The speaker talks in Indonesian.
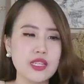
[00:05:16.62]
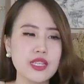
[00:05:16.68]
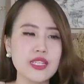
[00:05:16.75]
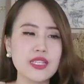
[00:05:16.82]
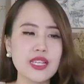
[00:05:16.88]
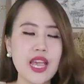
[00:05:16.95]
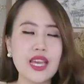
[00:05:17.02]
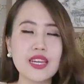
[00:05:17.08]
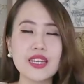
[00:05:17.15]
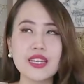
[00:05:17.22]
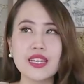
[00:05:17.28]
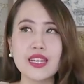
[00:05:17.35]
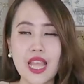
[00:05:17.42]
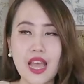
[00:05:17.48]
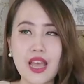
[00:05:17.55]

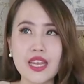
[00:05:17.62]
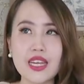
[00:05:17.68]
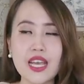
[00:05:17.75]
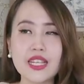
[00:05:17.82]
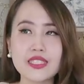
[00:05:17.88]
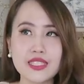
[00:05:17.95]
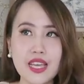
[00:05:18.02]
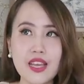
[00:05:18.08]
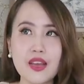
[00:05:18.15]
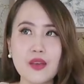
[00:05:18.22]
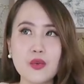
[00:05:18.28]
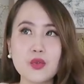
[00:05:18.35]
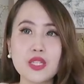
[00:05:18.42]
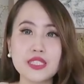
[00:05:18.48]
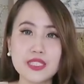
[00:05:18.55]
dengan tangan
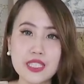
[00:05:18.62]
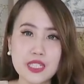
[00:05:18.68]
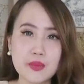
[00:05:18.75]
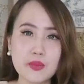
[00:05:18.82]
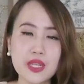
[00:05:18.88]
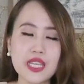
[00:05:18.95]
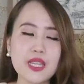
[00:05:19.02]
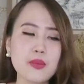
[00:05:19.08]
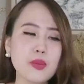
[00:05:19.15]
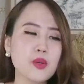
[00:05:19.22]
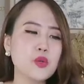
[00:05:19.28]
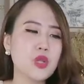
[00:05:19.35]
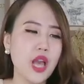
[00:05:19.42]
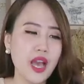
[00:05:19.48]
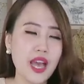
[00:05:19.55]
aja udah serem. Ini
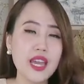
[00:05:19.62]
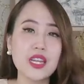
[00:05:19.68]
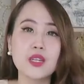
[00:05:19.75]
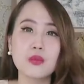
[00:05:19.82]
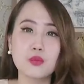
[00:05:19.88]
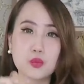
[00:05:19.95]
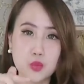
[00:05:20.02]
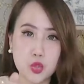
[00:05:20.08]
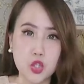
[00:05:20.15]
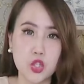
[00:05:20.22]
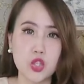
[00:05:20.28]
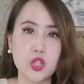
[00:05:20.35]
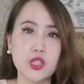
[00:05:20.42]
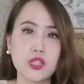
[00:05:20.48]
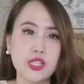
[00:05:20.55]
menggunakan
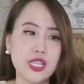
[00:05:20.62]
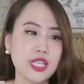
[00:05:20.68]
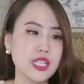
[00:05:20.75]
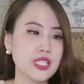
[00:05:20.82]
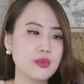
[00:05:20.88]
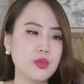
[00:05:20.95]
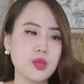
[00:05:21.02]
mulut. Ini